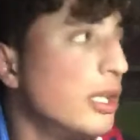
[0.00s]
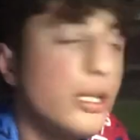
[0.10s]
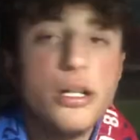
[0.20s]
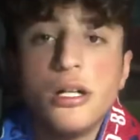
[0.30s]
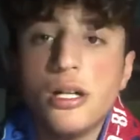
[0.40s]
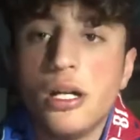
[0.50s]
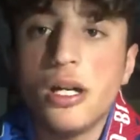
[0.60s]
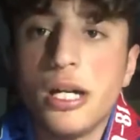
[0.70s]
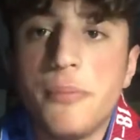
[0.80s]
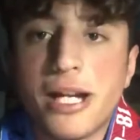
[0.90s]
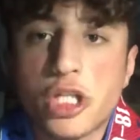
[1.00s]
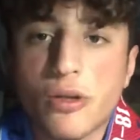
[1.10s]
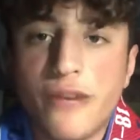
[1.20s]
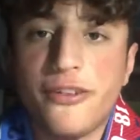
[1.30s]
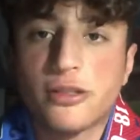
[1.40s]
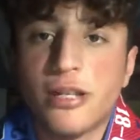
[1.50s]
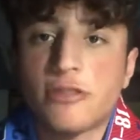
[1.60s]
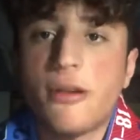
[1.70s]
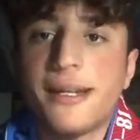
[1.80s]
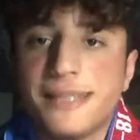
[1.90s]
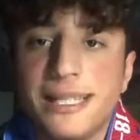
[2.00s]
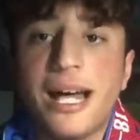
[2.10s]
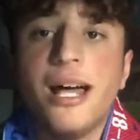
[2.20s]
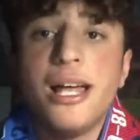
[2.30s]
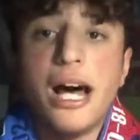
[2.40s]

Uh, il Barcellona ha fatto la sua partita,